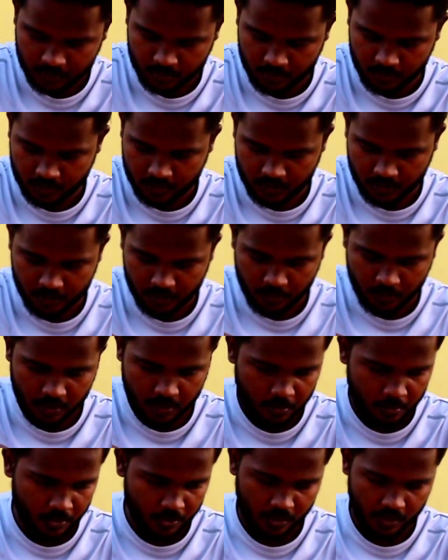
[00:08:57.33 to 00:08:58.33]
ஸோ வந்து இது
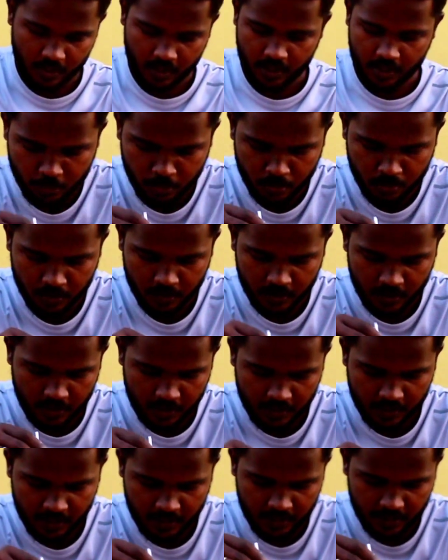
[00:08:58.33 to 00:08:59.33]
உள்ளே போட்டுடலாம்
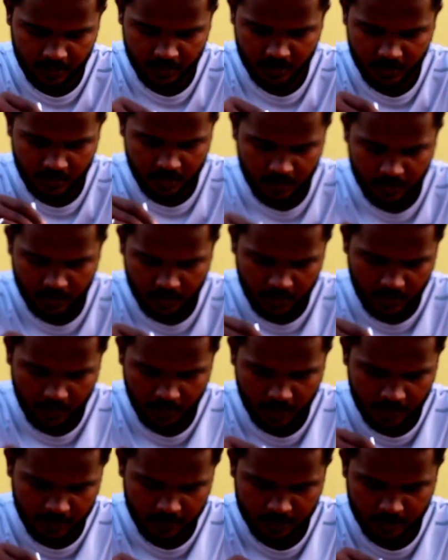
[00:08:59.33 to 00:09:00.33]
கொடுத்துருக்காங்கல்லங்க
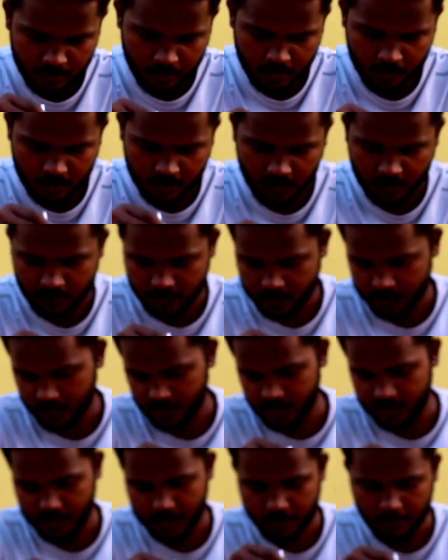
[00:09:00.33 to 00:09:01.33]
அதை வச்சு கொடுத்து தான் வந்து
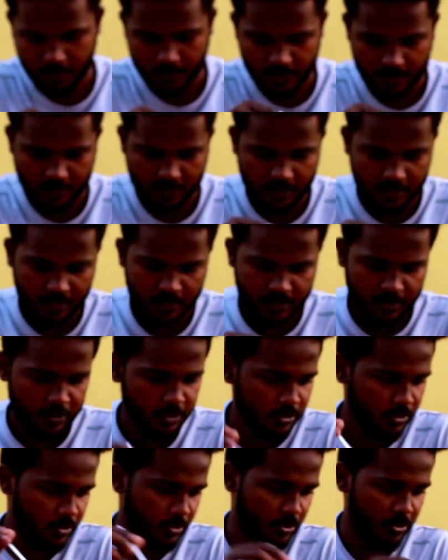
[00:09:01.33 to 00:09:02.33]
ஈஸியாக போயிடுது
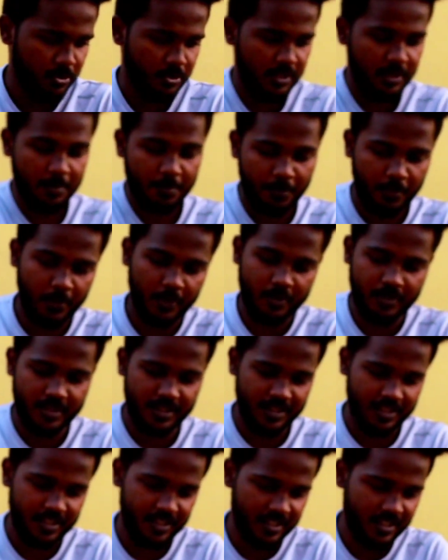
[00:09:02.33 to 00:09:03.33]
ஸோ இப்போ
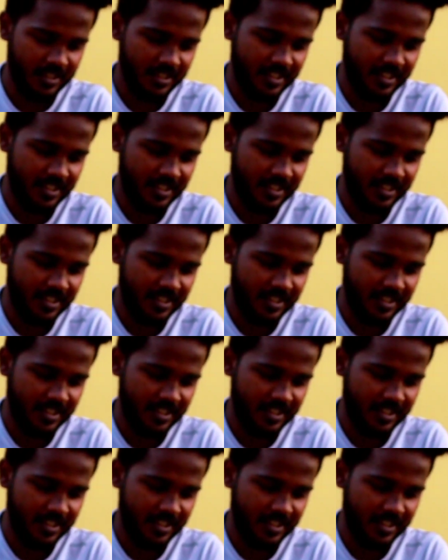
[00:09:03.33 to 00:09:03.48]
வந்து